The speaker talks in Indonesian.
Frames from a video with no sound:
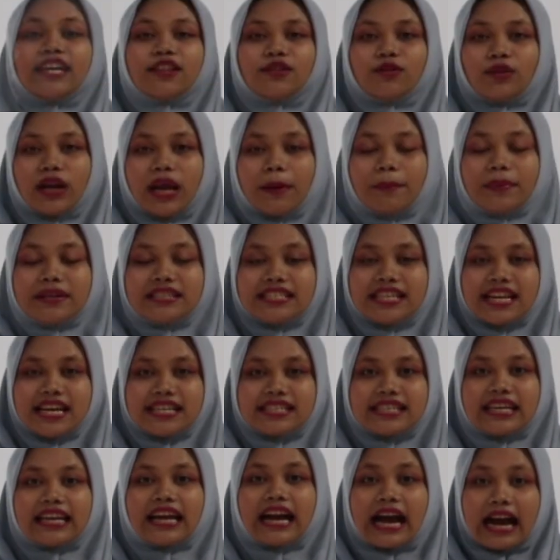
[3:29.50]
itulah
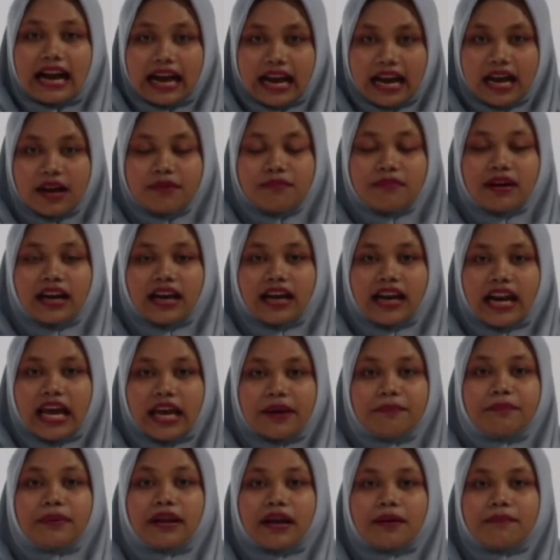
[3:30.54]
penjelasan Kakak mengenai
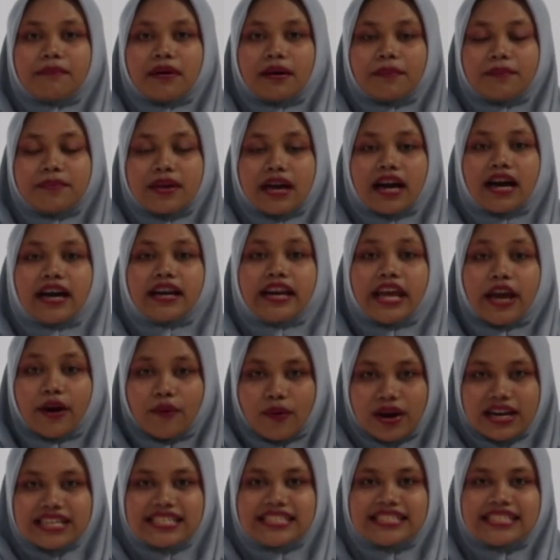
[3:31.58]
perkembangbiakan
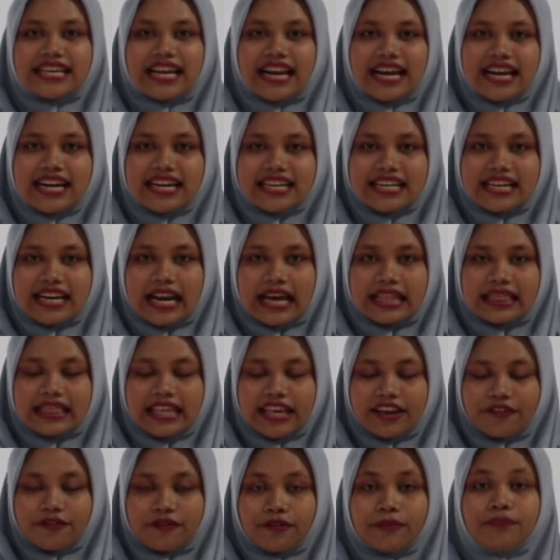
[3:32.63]
hewan secara
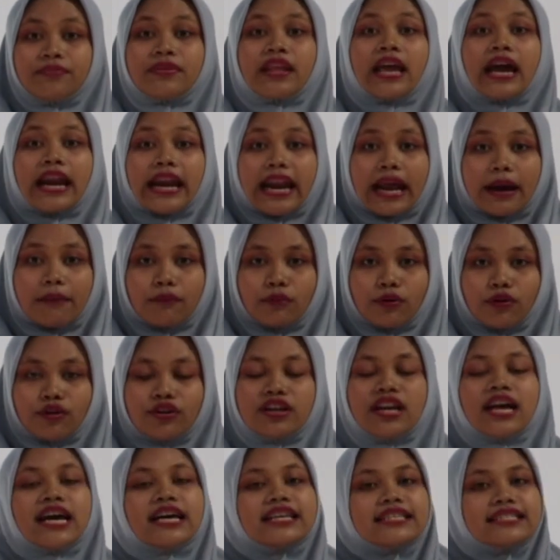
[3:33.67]
generatif.
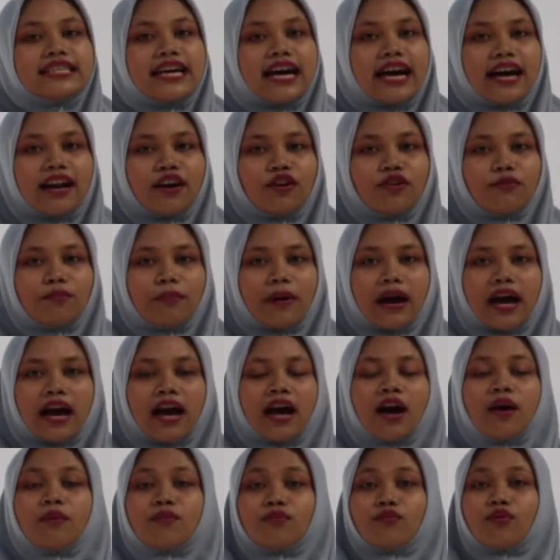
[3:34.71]
Namun, jangan
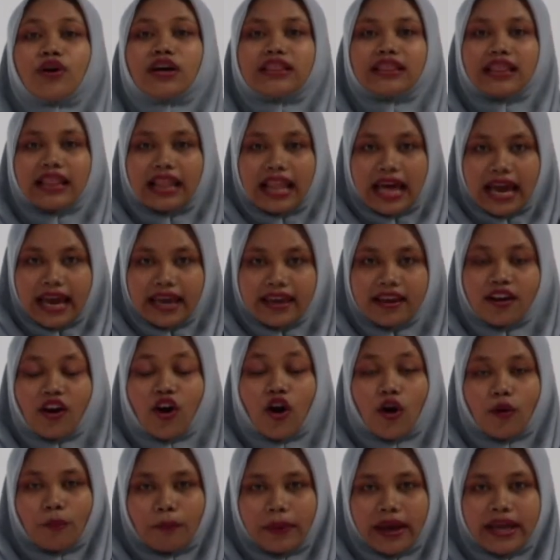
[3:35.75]
lupa buat like,
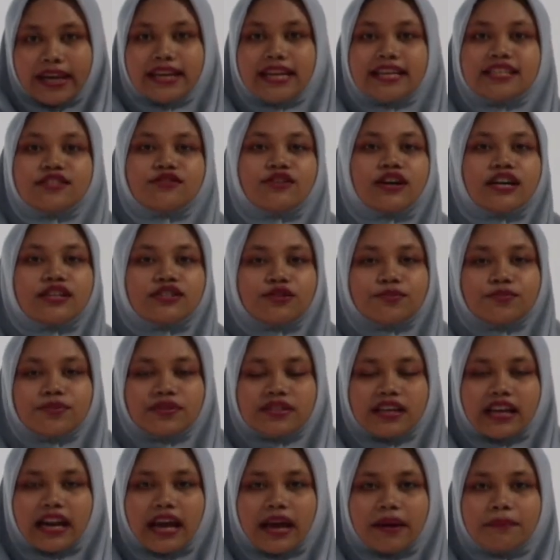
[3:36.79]
komen, dan juga
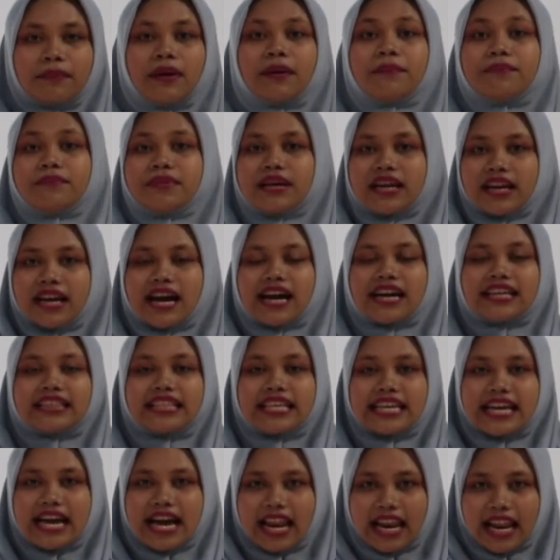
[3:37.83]
subscribe biar nggak
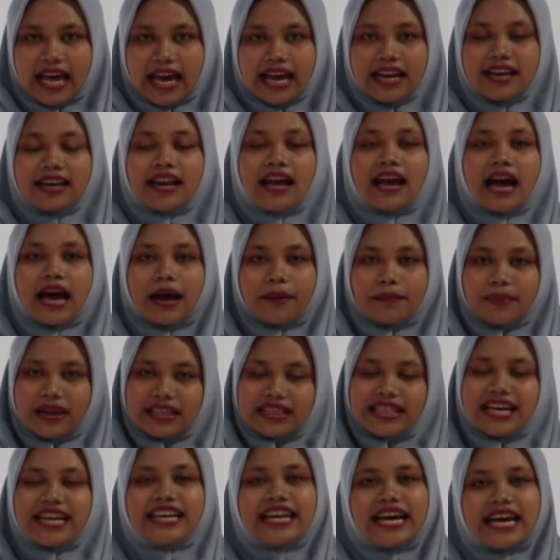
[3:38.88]
ketinggalan
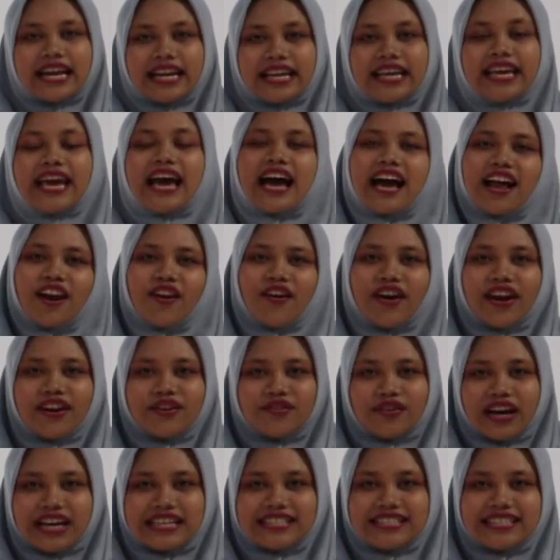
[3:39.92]
updatean dari Halo
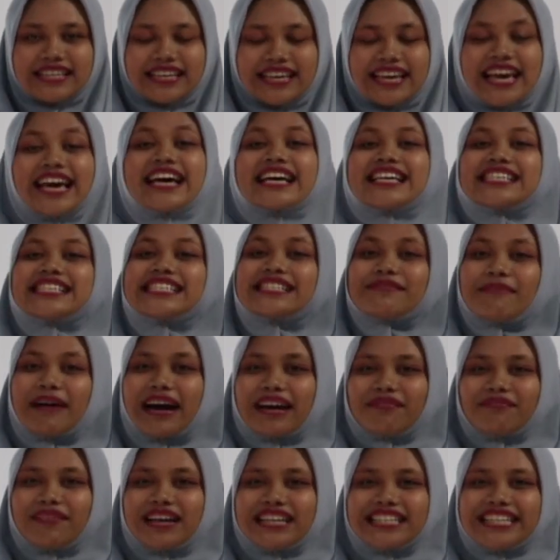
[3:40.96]
Edukasi.
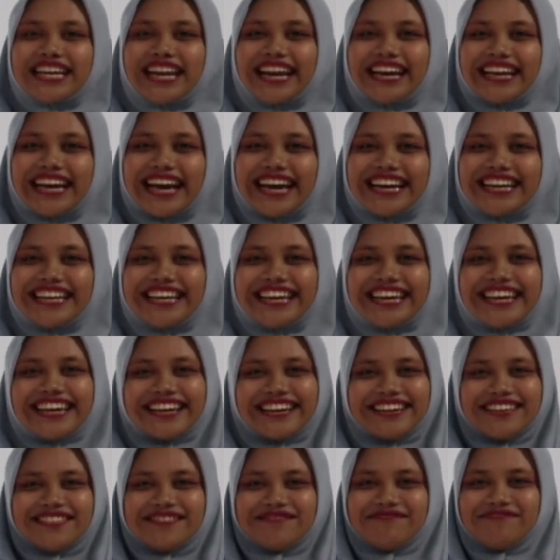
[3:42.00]
Semangat belajar
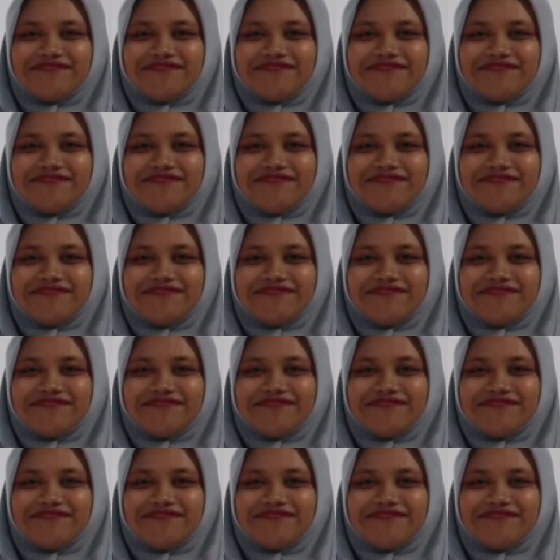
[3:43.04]
adik-adik!